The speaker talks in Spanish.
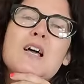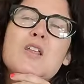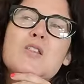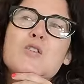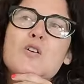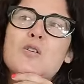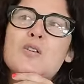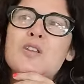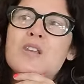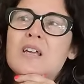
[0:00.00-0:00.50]

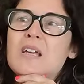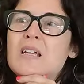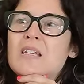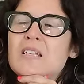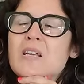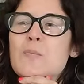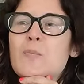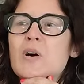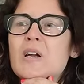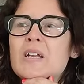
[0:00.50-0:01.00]
donde
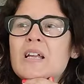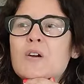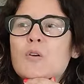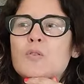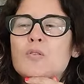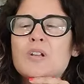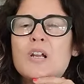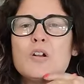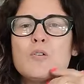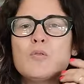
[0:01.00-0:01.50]
se pueden
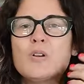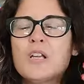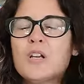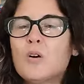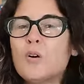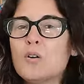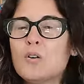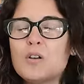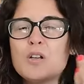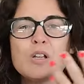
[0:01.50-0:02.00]
encontrar
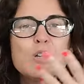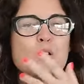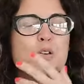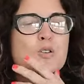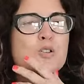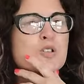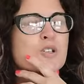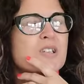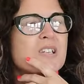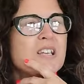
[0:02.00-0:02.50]

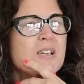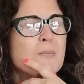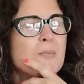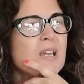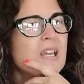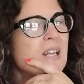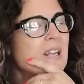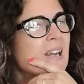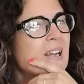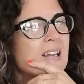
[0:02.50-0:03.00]
unicornios,
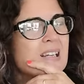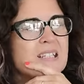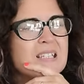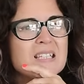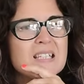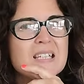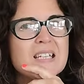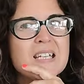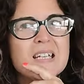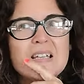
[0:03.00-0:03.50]

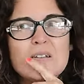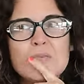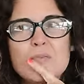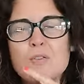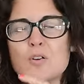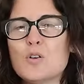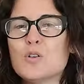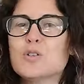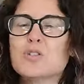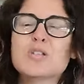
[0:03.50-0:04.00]
quimeras,
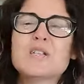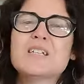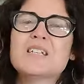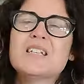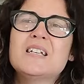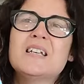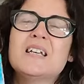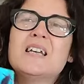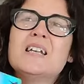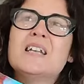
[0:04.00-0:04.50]
grifos,
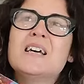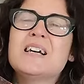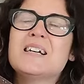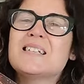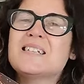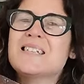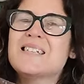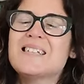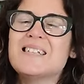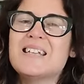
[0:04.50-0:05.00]

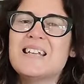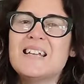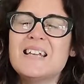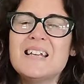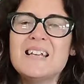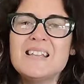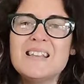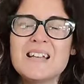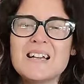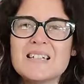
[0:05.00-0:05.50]
sirenas,
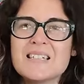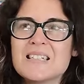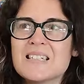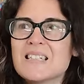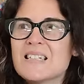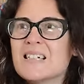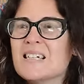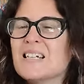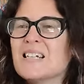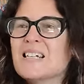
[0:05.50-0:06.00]
nereidas,